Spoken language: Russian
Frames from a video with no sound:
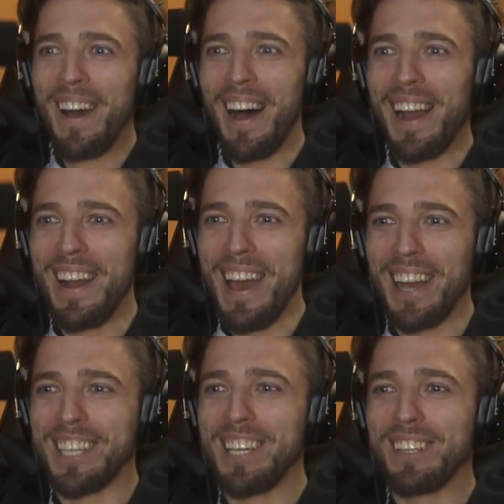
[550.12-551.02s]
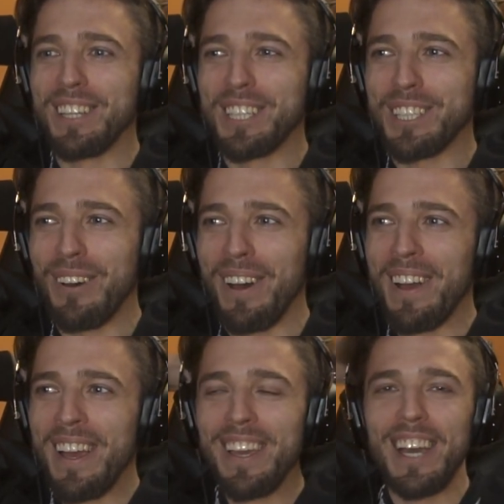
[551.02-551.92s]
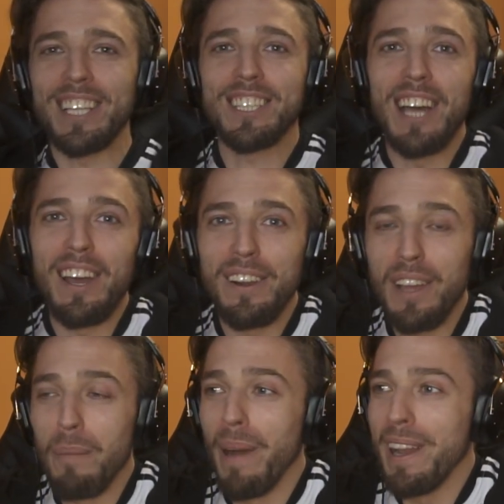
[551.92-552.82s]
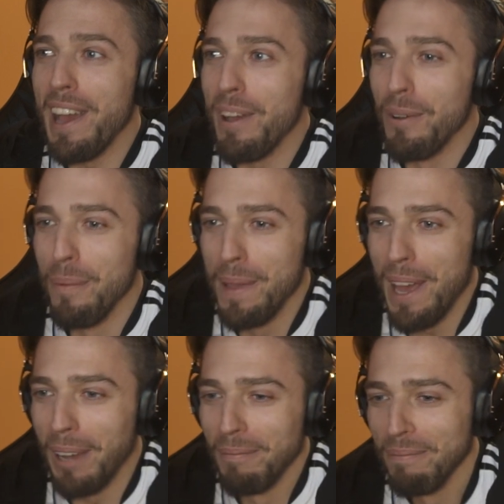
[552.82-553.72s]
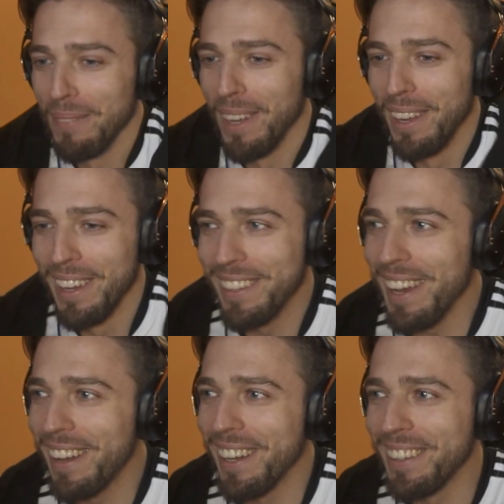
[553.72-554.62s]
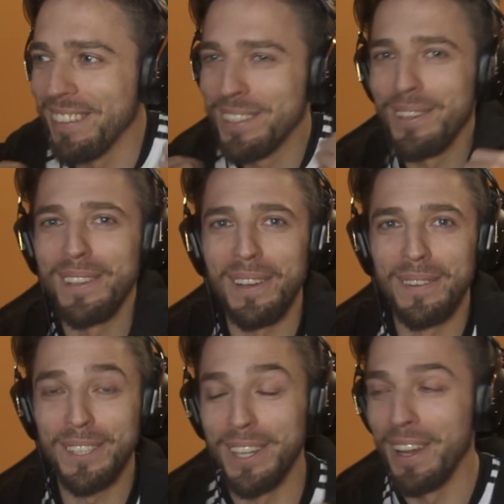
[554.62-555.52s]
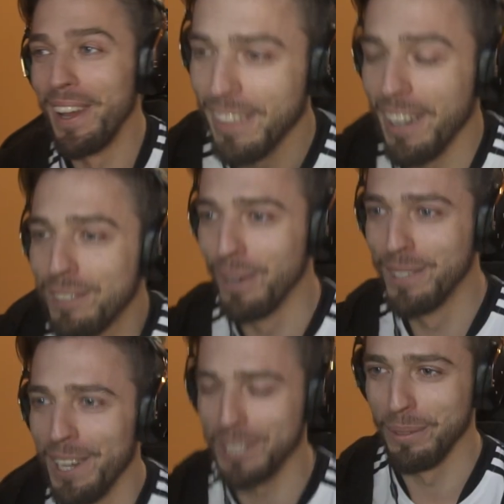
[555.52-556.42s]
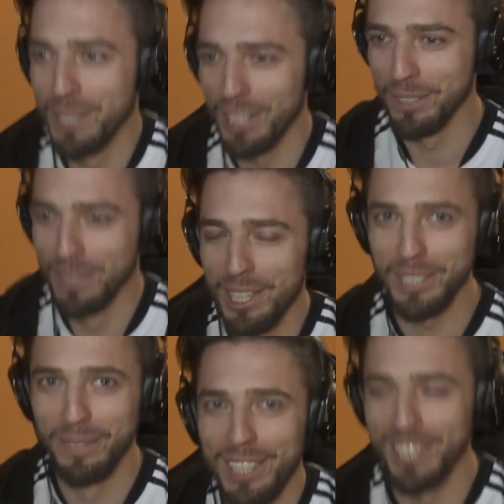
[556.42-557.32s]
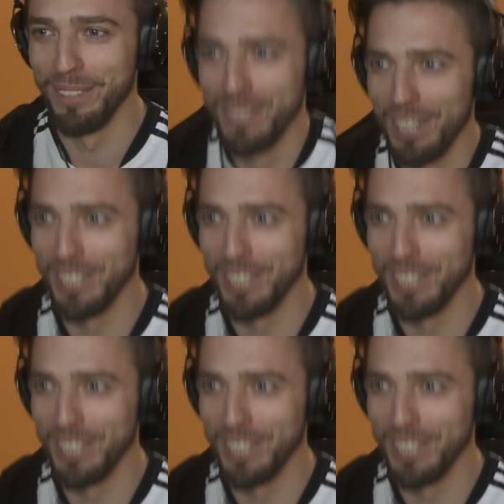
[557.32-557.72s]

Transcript: Алексей, ну что? Я старый, я болею, у меня и так это все там уже. Так, все, держим, держим, держим, держим,